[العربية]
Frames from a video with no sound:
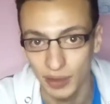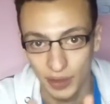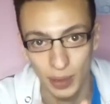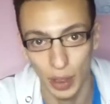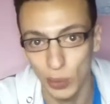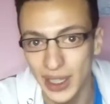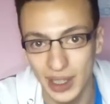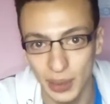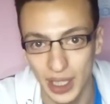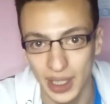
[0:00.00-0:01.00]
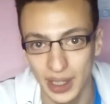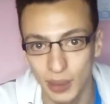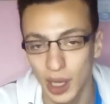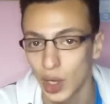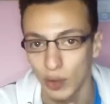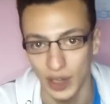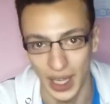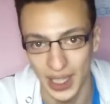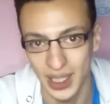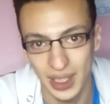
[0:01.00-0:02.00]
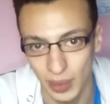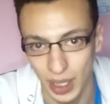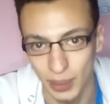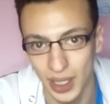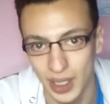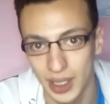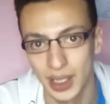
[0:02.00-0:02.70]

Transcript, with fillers: في المعلومه اللي انت بتقدمها وفي الحاجه اللي انت بتعملها